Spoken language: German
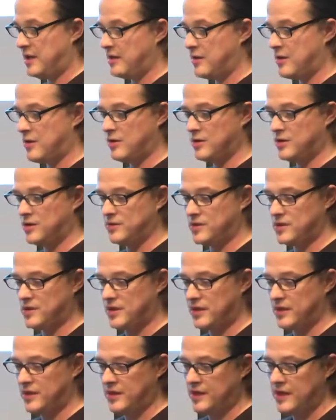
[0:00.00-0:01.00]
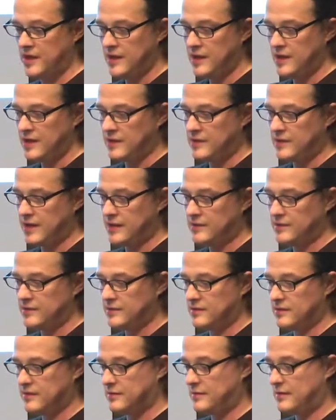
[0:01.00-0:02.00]
das HTML anschaut,
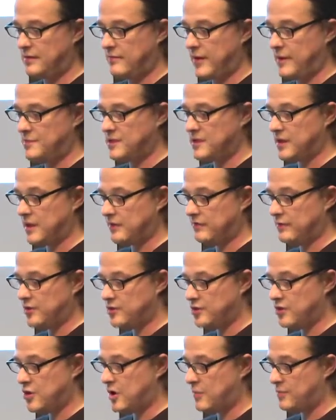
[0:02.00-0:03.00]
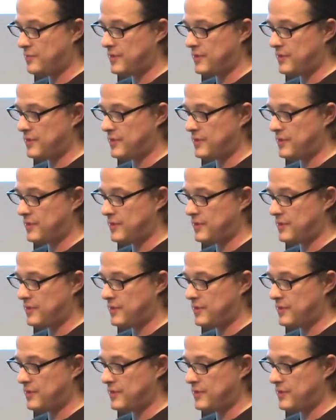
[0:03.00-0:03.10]
dann seht ihr, dass die